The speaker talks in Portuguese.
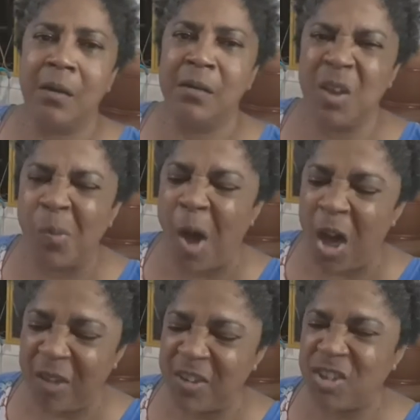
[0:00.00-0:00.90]
E uma
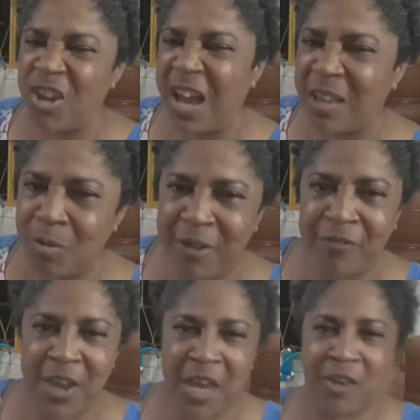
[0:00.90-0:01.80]
hora vai chegar a tua
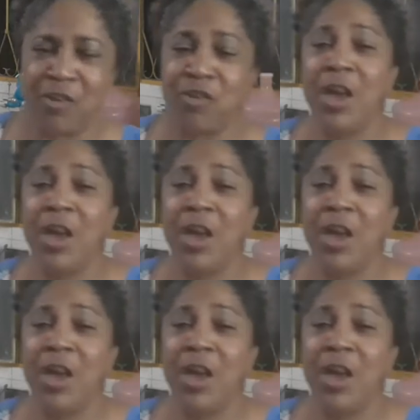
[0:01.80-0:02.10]
vez.